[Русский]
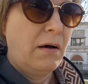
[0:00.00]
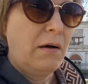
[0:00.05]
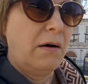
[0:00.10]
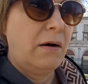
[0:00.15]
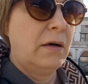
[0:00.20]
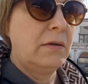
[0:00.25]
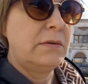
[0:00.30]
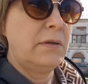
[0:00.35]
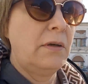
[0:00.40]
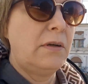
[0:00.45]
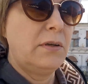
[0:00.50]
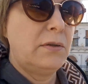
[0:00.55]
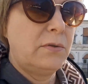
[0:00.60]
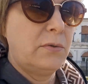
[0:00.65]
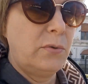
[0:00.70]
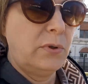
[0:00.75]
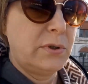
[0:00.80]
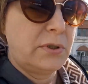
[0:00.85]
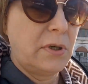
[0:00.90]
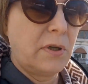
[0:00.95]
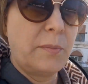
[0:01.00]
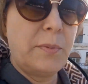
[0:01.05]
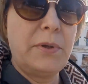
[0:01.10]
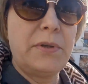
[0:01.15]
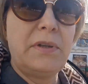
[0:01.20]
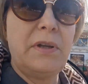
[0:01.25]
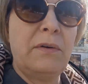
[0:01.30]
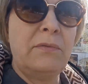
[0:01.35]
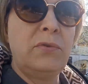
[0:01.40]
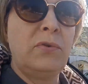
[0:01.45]
Она говорит, ой, так было
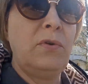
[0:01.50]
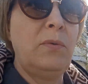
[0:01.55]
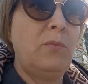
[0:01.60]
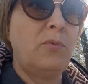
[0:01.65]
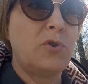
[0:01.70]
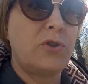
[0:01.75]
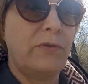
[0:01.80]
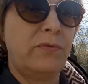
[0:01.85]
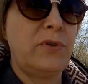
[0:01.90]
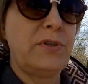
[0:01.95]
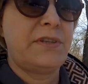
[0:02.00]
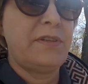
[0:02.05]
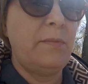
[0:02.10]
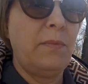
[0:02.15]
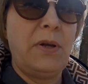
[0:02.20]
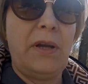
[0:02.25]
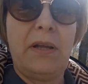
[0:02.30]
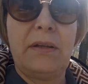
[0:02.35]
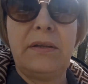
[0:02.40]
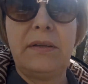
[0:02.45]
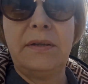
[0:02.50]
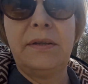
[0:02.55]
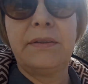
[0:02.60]
давно, ему уже 8 лет